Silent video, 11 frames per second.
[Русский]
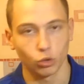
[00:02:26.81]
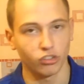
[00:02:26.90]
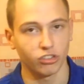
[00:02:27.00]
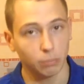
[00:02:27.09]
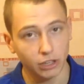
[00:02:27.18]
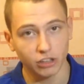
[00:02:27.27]
то есть
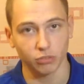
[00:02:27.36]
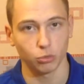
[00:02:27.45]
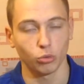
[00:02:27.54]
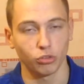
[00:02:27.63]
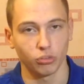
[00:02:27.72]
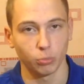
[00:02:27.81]
сцепление с
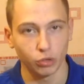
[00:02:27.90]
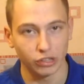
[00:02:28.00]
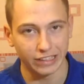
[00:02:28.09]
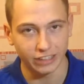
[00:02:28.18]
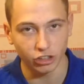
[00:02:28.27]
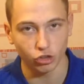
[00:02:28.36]
мячом здесь будет
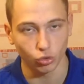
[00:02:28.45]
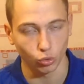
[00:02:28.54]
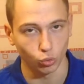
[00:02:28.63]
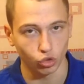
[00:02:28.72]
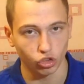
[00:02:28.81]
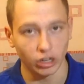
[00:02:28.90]
еще
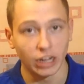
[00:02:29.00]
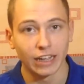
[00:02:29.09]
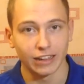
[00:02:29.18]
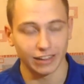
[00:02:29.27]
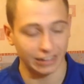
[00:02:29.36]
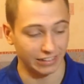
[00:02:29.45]
лучше,
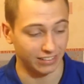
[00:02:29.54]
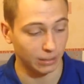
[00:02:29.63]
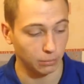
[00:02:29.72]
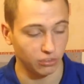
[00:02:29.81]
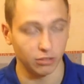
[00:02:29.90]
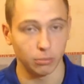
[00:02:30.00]
латекс
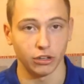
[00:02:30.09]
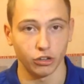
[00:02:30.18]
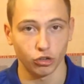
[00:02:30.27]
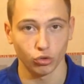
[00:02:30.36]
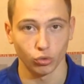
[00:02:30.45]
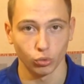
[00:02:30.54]
сам по себе
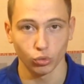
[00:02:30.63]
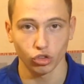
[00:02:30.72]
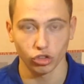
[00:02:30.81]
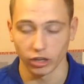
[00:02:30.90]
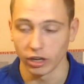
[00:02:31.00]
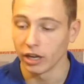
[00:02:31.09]
еще
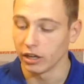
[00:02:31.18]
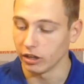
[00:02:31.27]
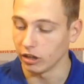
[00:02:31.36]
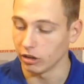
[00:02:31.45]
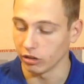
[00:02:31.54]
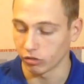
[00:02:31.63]
лучше.
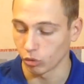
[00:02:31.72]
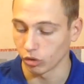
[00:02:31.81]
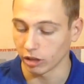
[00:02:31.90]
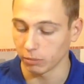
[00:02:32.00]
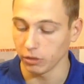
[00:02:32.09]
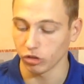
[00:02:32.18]
И
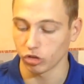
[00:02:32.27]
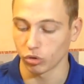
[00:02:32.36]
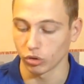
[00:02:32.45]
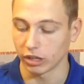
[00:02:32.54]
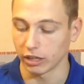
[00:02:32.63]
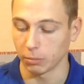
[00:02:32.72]
стоит отметить,
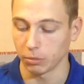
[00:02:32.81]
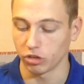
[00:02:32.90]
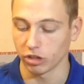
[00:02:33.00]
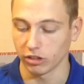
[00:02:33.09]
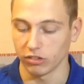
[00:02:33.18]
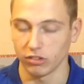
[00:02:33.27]
что данные
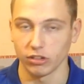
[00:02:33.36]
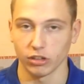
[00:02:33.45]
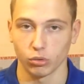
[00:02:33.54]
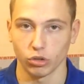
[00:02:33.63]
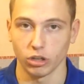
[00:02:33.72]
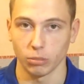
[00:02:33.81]
перчатки
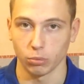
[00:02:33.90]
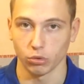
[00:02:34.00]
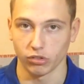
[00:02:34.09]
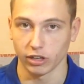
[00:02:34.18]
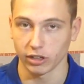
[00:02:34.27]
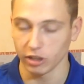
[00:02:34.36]
сидят на руке
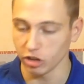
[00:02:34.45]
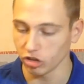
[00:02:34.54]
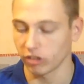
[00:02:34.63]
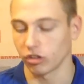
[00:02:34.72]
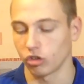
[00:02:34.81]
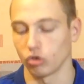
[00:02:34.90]
просто
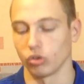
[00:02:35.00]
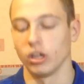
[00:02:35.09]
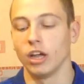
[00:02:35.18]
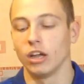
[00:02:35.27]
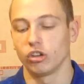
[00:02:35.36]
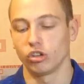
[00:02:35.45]
отлично за счет
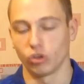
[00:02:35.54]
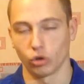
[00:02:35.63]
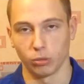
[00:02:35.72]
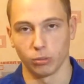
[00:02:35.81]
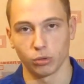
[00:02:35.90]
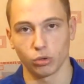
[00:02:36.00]

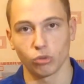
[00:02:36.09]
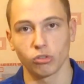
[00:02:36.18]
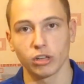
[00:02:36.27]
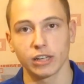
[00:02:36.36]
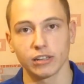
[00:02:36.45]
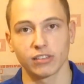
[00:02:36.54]
4-мм
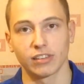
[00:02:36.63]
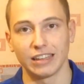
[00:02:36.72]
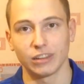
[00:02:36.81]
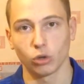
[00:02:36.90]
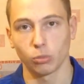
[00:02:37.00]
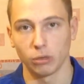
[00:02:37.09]
латекса и
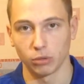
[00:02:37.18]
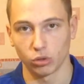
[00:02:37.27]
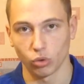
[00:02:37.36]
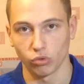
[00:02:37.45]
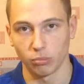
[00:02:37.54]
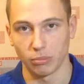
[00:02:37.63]

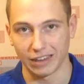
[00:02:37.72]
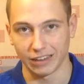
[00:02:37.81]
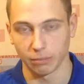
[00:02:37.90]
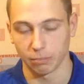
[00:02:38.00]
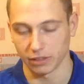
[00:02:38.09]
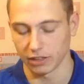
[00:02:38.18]
3-мм
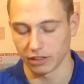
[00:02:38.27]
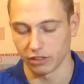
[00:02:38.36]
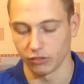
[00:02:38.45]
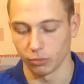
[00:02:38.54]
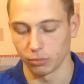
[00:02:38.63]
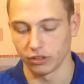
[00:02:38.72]
мягкой
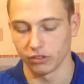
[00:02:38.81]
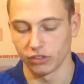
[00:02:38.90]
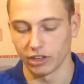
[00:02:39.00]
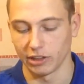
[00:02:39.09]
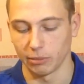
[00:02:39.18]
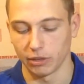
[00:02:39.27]
подкладки, выполненной в
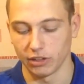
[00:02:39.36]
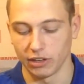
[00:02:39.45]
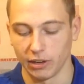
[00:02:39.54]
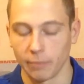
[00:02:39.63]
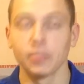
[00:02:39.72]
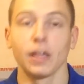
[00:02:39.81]
данной
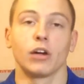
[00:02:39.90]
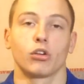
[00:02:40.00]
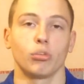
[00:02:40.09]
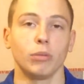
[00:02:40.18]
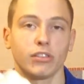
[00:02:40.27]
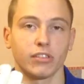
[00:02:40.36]
модели.
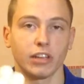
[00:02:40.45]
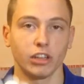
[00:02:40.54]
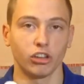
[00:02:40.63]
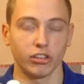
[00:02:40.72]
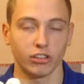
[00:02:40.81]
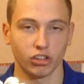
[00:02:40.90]
Разумеется,
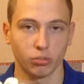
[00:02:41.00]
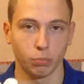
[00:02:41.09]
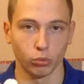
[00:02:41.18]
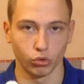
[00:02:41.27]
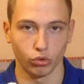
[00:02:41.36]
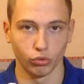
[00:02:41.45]
задняя часть также
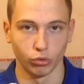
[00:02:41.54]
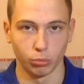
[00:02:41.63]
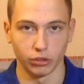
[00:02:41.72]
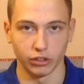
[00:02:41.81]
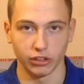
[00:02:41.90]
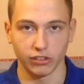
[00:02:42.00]
полностью
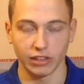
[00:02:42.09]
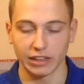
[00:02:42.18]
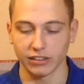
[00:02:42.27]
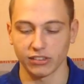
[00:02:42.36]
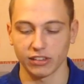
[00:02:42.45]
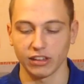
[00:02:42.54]
выполнена из
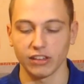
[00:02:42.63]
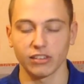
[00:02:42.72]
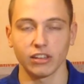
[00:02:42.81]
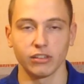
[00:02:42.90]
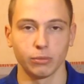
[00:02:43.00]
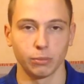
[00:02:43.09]
латекса, и
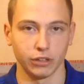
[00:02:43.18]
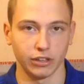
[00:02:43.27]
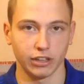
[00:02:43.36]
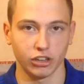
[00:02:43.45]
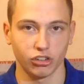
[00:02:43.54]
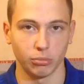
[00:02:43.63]
сзади выполнена
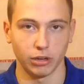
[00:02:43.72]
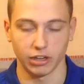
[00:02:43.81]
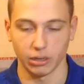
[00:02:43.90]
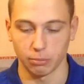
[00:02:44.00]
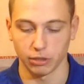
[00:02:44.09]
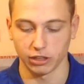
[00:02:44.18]
также
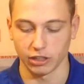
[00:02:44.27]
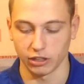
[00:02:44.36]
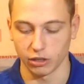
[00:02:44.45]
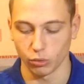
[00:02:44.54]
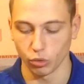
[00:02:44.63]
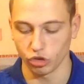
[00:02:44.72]
мягкая
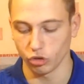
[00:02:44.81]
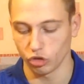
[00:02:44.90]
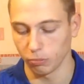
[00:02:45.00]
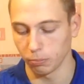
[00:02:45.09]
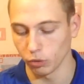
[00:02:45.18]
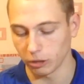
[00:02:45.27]
подкладка.
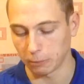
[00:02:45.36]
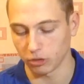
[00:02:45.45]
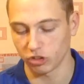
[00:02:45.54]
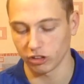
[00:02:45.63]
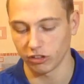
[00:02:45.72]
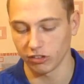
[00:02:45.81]
Очень-очень плотно
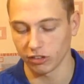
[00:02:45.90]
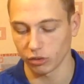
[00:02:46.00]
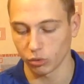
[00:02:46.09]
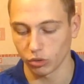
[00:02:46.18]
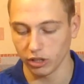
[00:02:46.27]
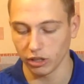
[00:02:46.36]
перчатки сидят
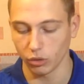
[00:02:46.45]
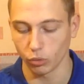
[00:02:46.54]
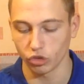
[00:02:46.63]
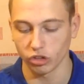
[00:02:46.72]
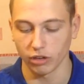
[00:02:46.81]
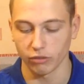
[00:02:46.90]
на руке, и
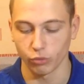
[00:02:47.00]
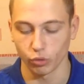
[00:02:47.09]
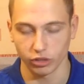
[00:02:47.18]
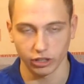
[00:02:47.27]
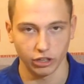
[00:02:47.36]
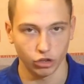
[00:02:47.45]
очень
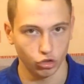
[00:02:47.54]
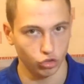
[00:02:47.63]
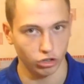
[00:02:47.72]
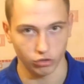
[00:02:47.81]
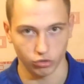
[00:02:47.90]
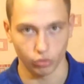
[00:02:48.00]
комфортно они
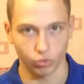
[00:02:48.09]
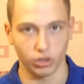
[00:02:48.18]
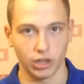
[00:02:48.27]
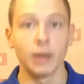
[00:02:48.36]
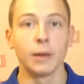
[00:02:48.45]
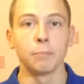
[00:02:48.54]
ощущаются на
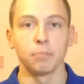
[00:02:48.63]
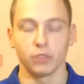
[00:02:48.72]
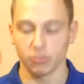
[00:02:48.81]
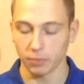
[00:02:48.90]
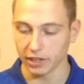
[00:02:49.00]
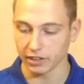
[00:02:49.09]
руке.
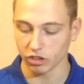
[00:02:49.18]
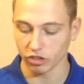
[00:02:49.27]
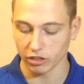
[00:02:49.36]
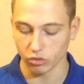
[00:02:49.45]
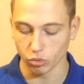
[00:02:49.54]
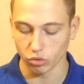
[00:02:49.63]
Несмотря даже
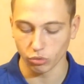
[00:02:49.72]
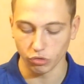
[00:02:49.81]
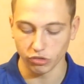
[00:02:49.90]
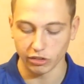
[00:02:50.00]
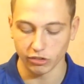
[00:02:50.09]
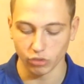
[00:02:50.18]
на отсутствие
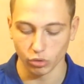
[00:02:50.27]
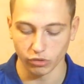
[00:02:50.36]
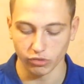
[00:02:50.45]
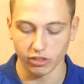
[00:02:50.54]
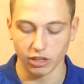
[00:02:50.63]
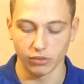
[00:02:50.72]

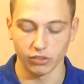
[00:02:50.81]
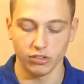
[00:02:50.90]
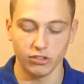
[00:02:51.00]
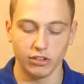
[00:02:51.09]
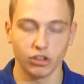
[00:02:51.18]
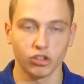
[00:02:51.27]
вентиляционных вставок,
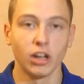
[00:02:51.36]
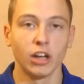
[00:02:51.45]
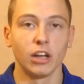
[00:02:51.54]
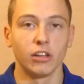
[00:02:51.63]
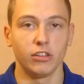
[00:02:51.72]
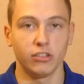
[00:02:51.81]
здесь лишь
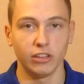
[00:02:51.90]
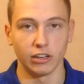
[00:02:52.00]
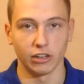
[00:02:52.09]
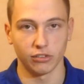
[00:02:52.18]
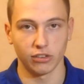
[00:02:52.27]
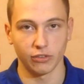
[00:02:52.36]

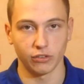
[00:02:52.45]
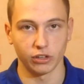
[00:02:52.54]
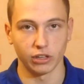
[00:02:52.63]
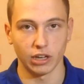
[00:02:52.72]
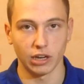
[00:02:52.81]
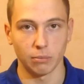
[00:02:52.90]
текстильная вставка
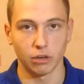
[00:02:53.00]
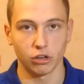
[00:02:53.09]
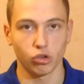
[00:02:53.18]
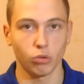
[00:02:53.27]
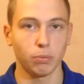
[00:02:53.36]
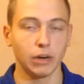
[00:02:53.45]
на
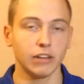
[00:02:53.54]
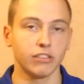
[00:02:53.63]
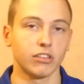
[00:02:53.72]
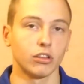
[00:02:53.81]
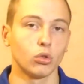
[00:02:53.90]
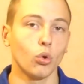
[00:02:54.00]
большом
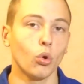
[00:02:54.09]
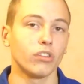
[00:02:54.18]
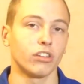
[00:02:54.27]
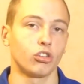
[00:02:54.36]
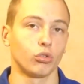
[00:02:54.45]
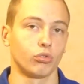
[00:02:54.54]
пальце, но
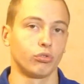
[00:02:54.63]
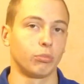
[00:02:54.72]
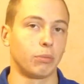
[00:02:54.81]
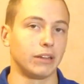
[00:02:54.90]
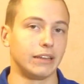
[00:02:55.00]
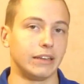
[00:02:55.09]
за счет
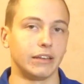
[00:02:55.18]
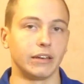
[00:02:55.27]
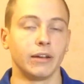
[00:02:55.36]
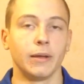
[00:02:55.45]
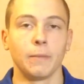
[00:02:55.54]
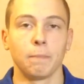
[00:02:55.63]
выполнения